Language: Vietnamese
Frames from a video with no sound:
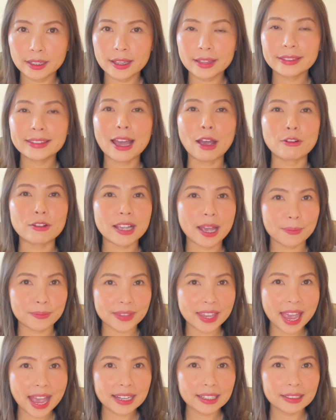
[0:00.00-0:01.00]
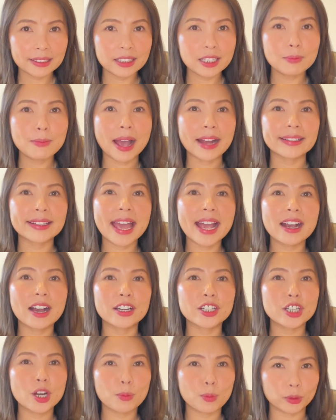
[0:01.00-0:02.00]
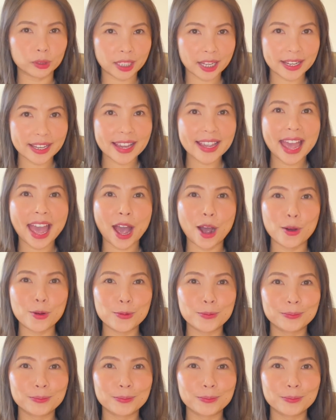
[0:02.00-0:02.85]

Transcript: tạo cảm giác như bạn đang ở trong một thế giới ảo.